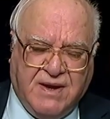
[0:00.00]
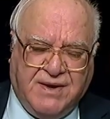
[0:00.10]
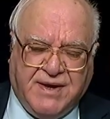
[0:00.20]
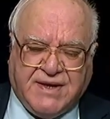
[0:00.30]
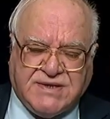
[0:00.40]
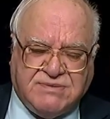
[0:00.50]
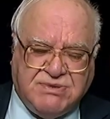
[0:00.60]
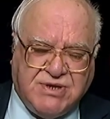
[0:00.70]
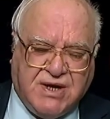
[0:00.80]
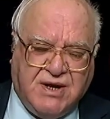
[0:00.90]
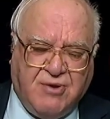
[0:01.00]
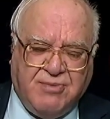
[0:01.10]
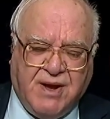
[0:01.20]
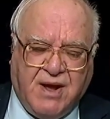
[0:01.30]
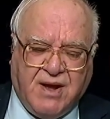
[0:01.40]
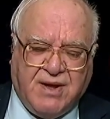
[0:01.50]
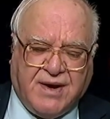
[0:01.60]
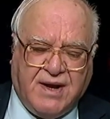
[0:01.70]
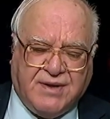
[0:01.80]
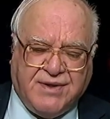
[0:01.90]
انعكس بشكل او
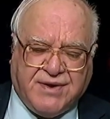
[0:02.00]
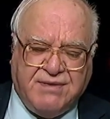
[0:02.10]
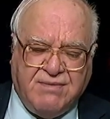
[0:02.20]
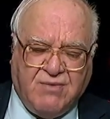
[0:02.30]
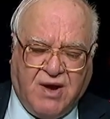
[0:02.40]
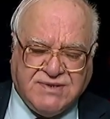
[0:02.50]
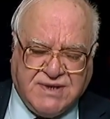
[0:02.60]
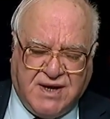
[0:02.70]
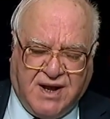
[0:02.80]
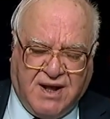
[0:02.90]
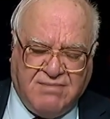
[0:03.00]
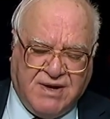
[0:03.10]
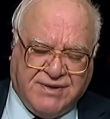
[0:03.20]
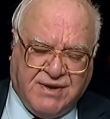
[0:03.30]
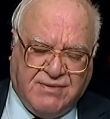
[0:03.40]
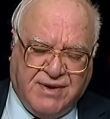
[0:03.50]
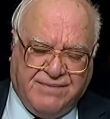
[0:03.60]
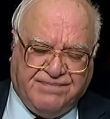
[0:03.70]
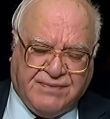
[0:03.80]
باخر على تركيب الموازنه العامه للدوله.